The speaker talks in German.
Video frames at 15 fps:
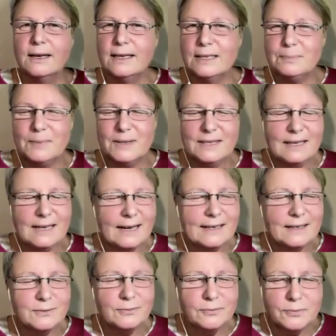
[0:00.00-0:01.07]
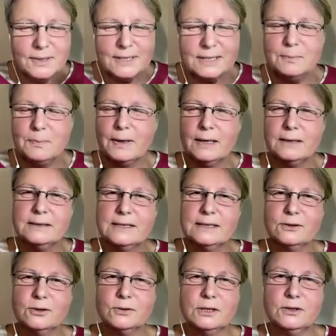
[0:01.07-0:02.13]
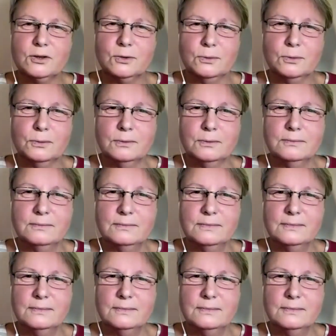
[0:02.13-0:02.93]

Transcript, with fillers: Ich bin in einer furchtbaren Situation.